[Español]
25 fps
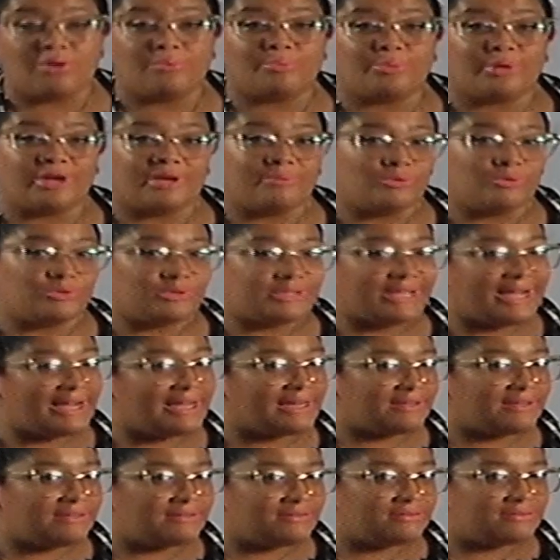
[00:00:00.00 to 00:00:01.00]
Puede
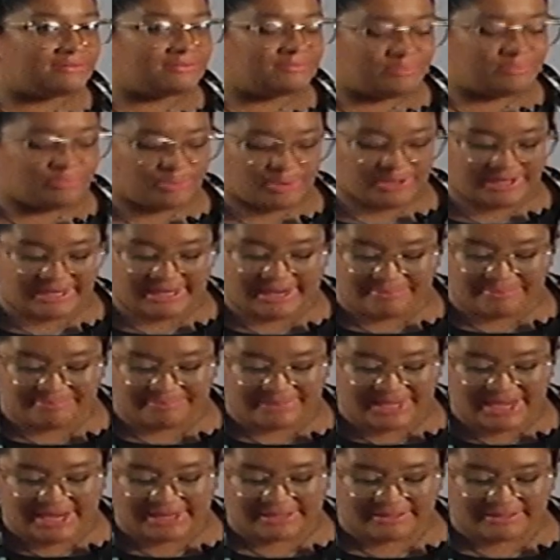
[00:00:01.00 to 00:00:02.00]
mutar, puede
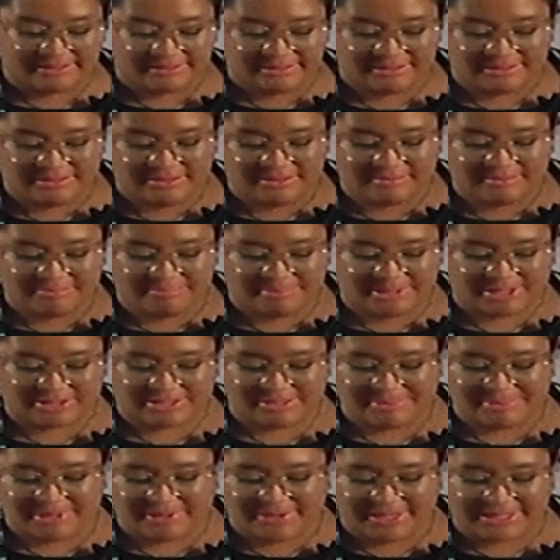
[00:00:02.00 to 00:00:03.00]
cambiar, pero
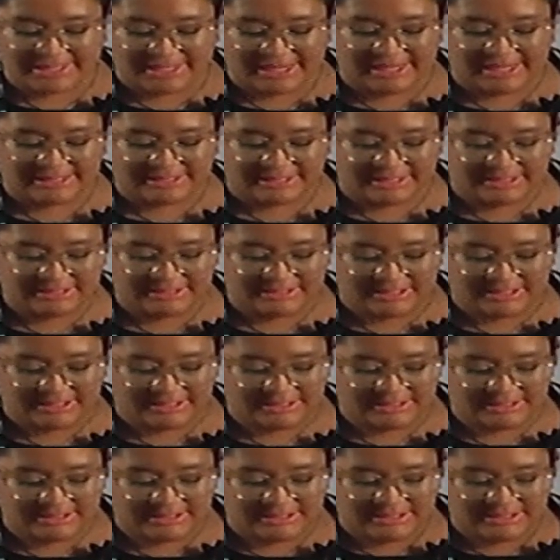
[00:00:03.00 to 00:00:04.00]
siempre va a estar
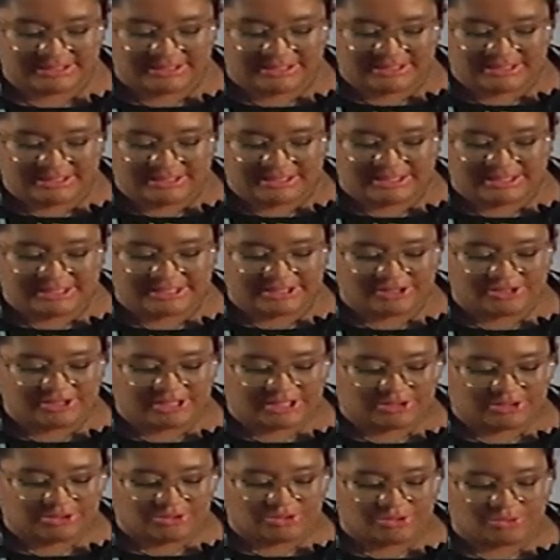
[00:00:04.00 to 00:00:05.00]
latente y creo que
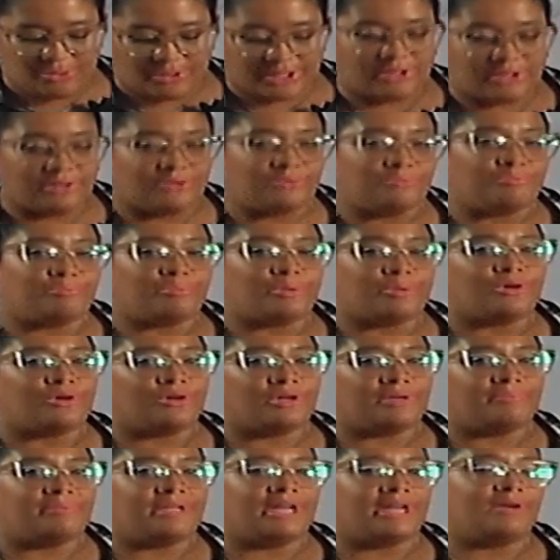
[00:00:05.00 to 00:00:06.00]
es todo cuestión un poco
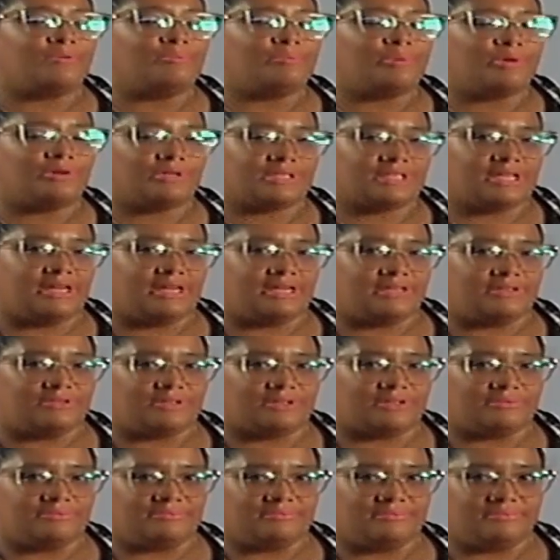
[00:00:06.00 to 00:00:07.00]
de mirar un poco hacia
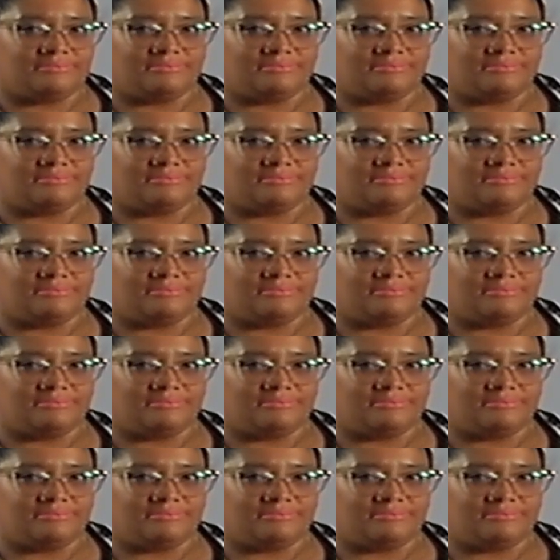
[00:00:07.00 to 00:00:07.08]
adentro.